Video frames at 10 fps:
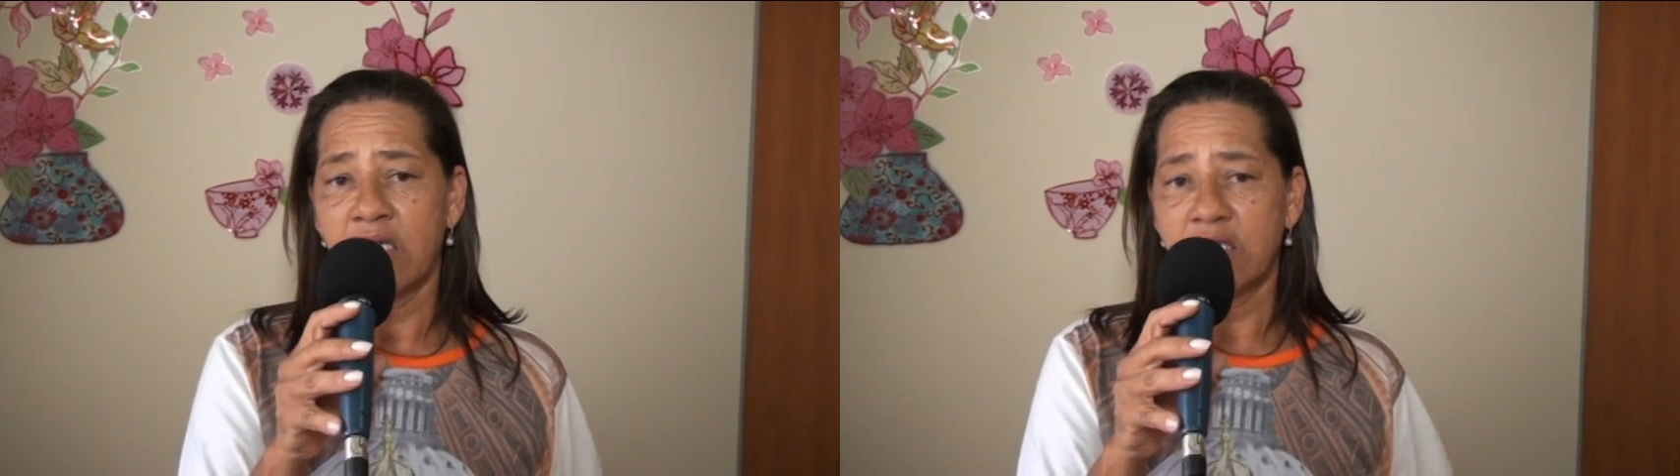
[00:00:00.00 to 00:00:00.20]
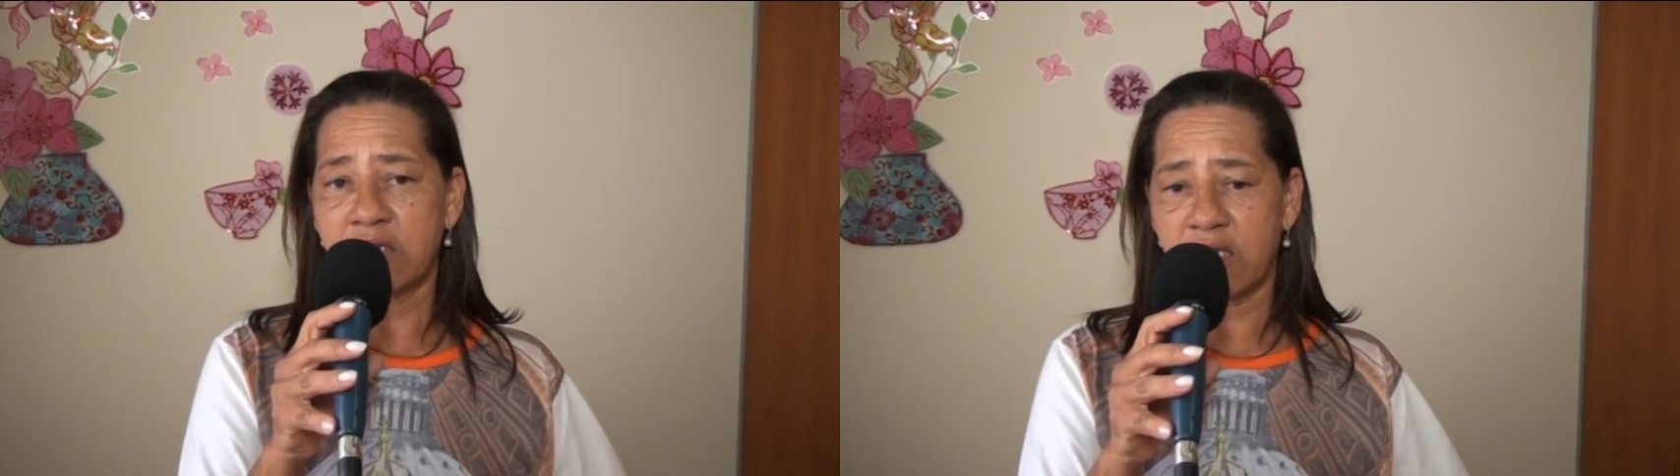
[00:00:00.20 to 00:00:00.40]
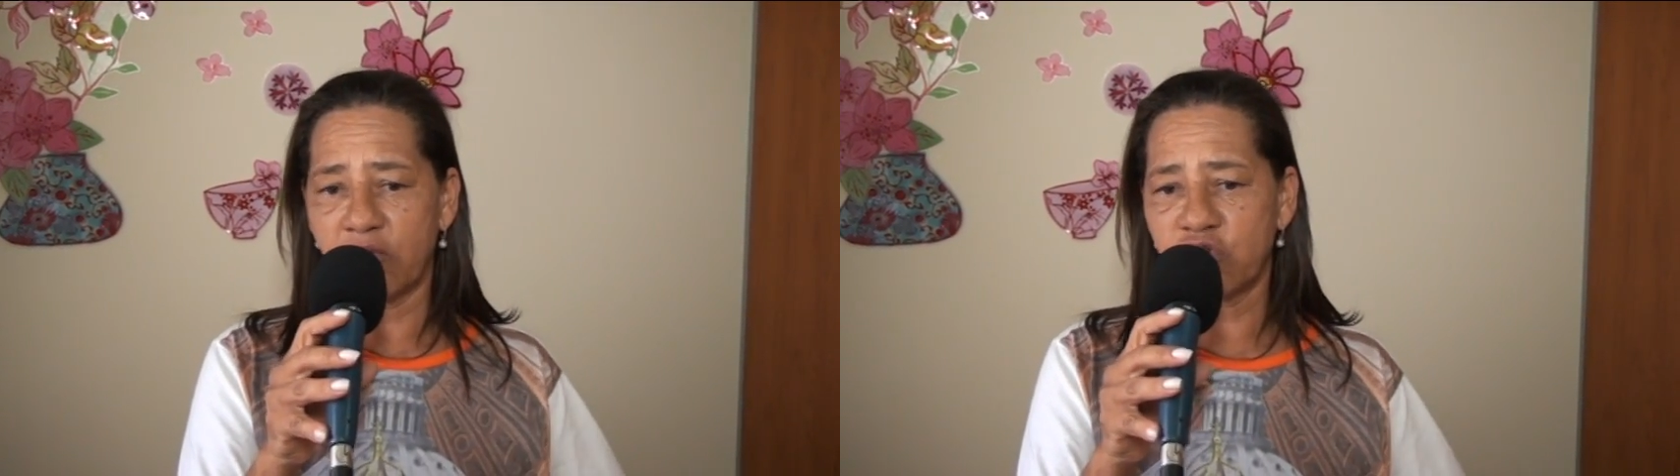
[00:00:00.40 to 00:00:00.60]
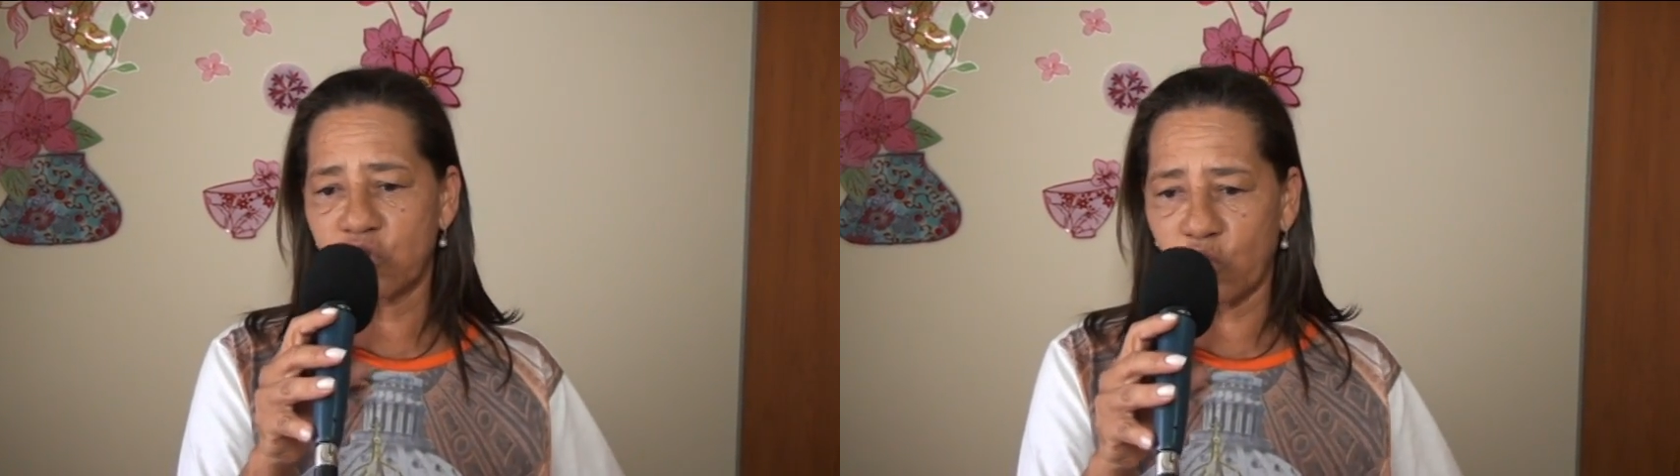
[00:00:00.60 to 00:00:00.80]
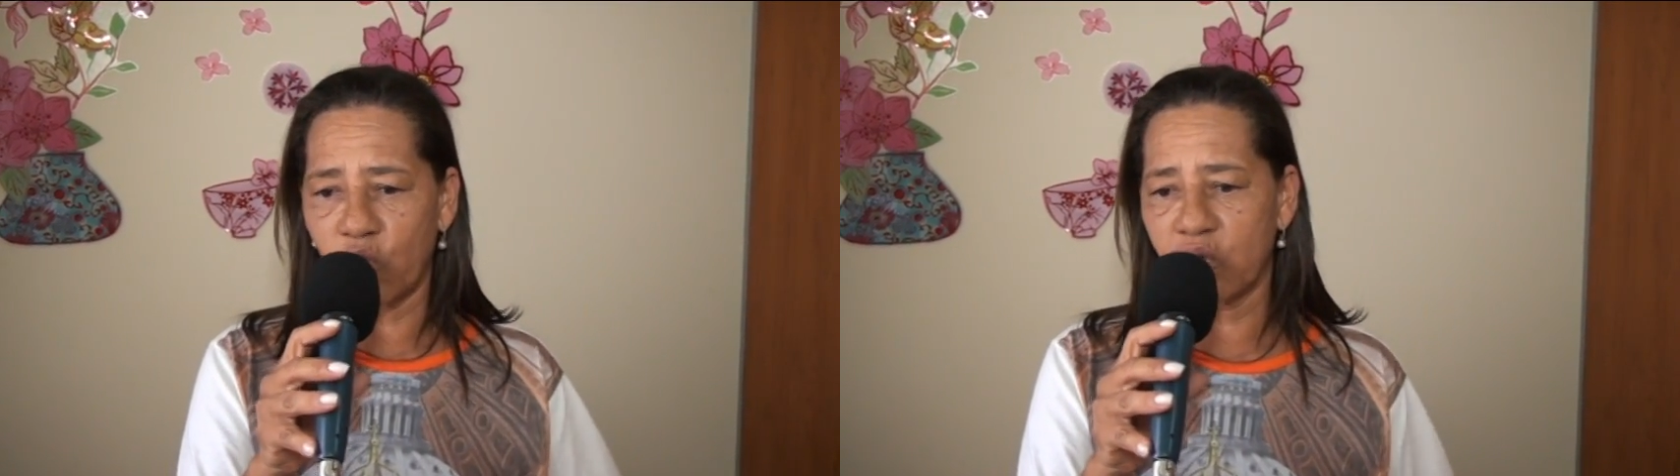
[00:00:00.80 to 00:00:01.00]
Estamos
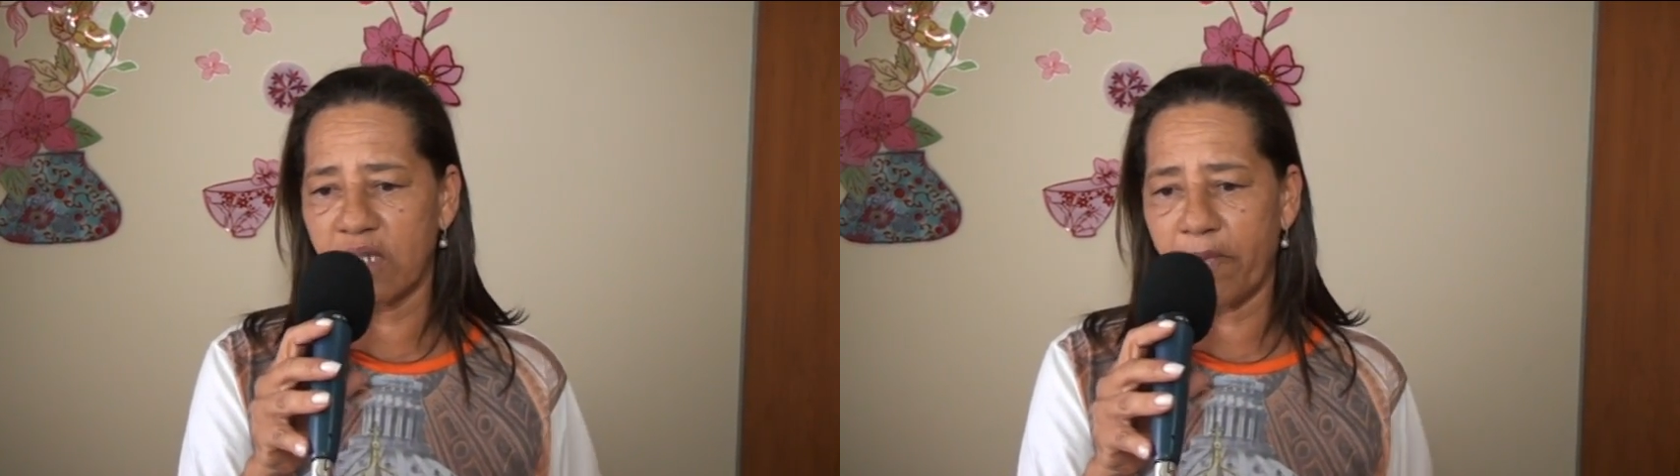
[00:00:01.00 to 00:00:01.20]
todos